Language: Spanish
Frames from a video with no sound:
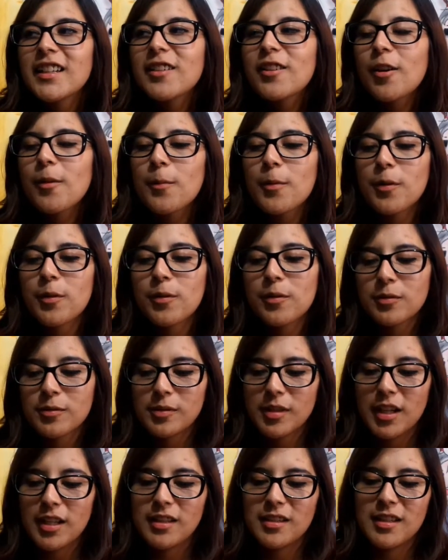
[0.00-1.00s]
Y
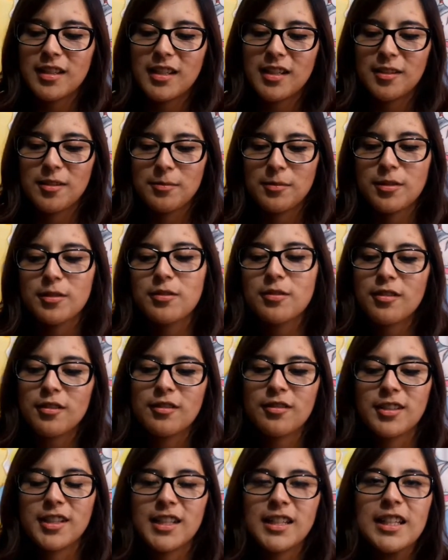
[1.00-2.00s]
como entre, bueno yo
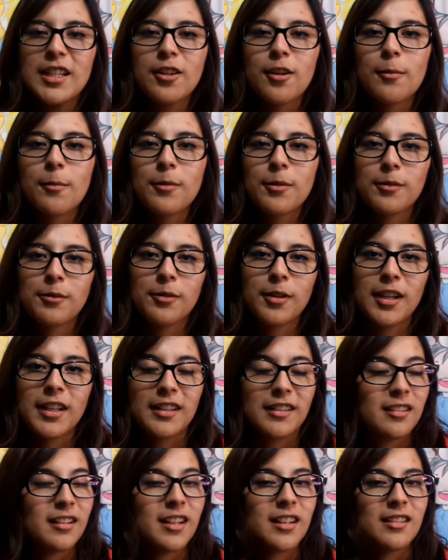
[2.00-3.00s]
lo noté así, como
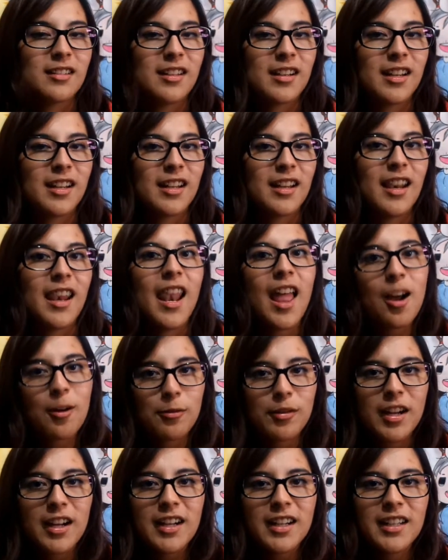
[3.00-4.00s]
que entre
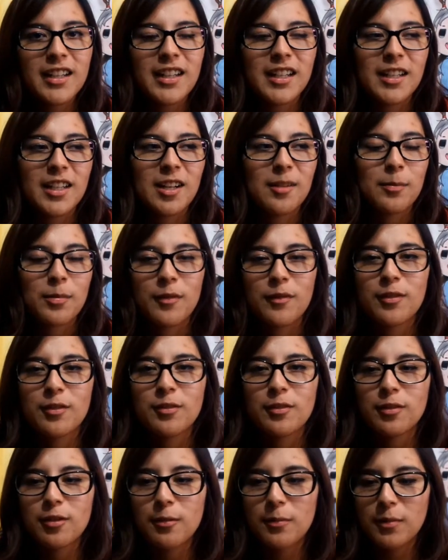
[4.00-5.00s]
Laura y el
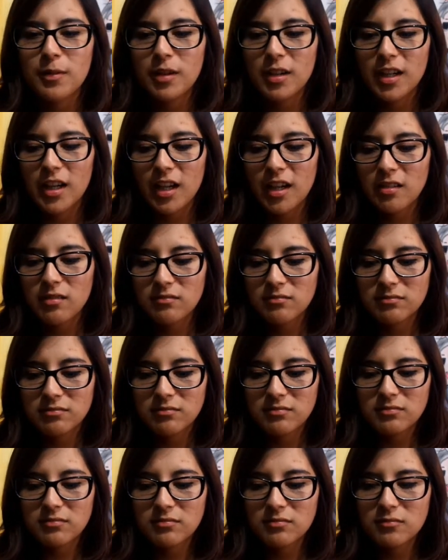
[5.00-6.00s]
profesor como que hay
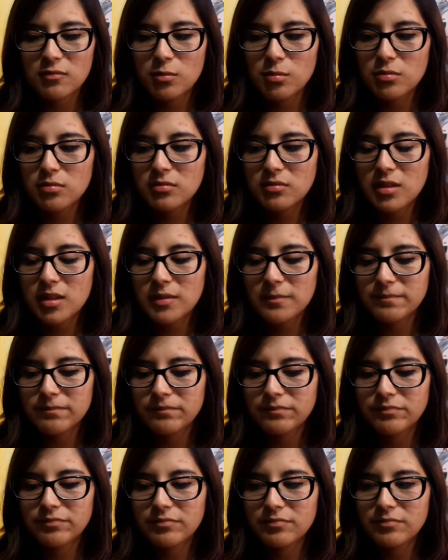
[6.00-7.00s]
un, hubo una,
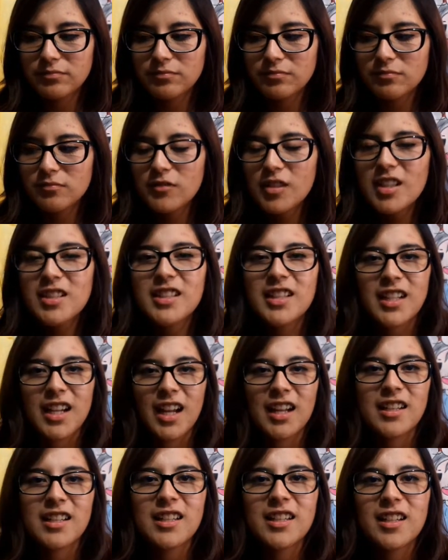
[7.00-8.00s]
una
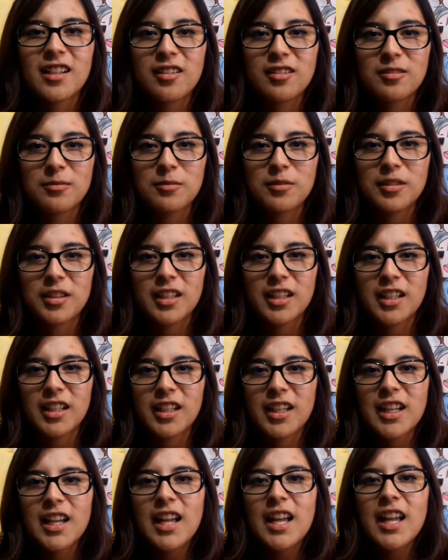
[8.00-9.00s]
cercanía, como
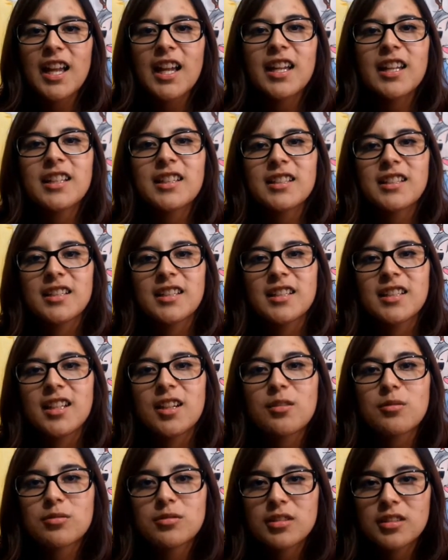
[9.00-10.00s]
que ella se
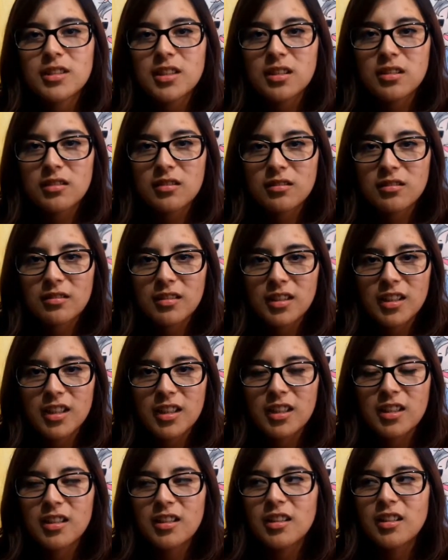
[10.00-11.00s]
sentía a gusto estando con
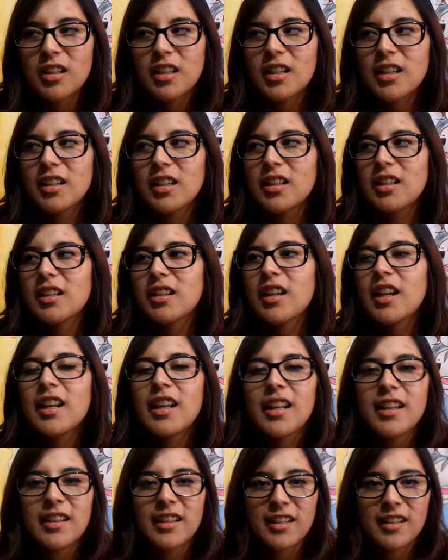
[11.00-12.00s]
él, eh,
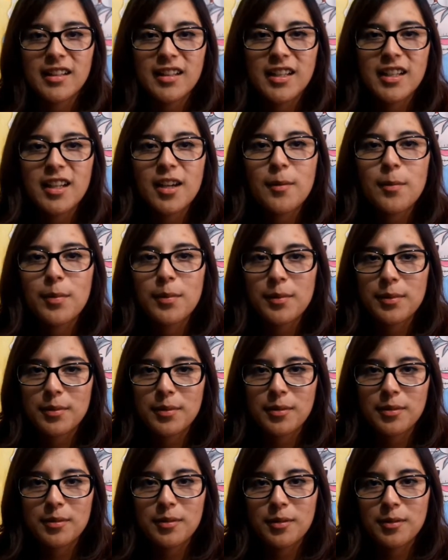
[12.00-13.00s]
él la entendía por
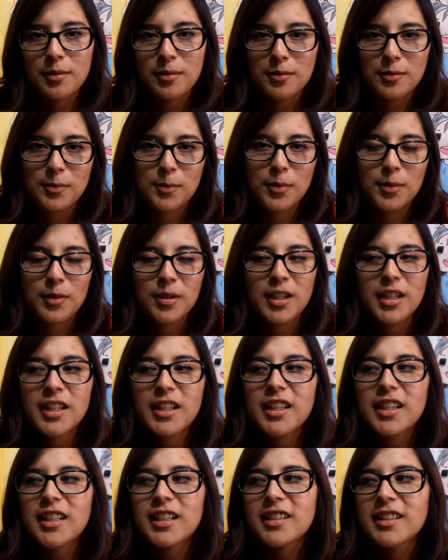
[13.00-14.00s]
todos los
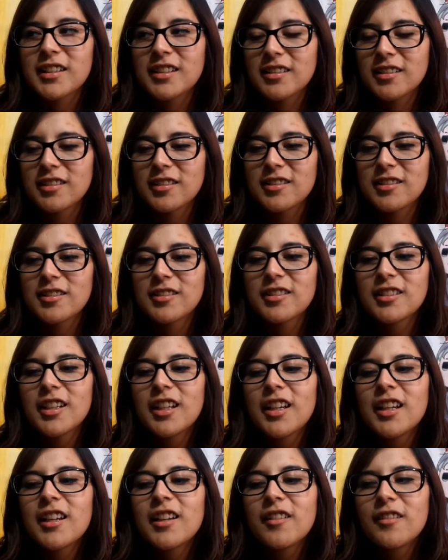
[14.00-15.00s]
poderes y todo eso.
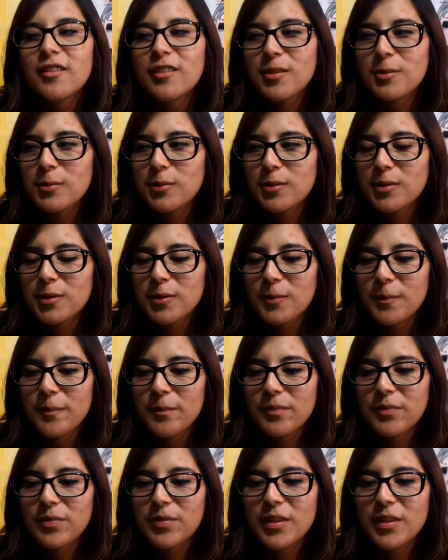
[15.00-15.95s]
Fue muy,